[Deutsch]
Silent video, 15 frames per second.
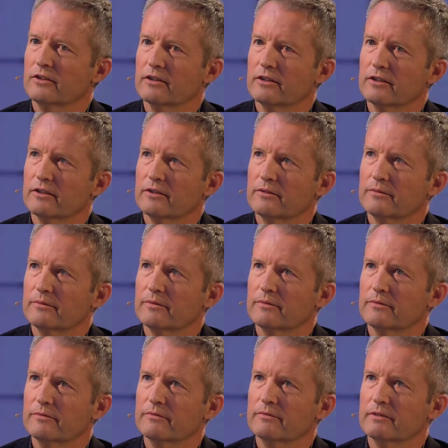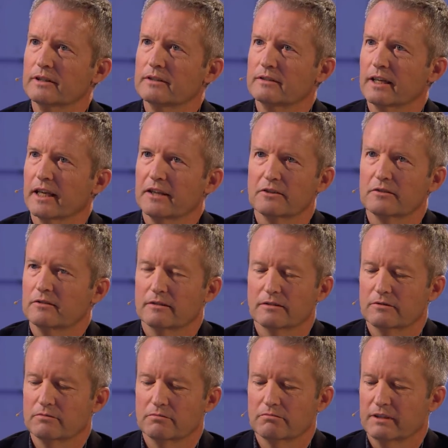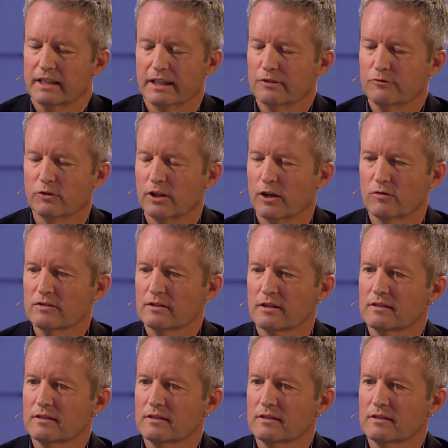Äh, ich, denke, ich, ich gehe davon aus,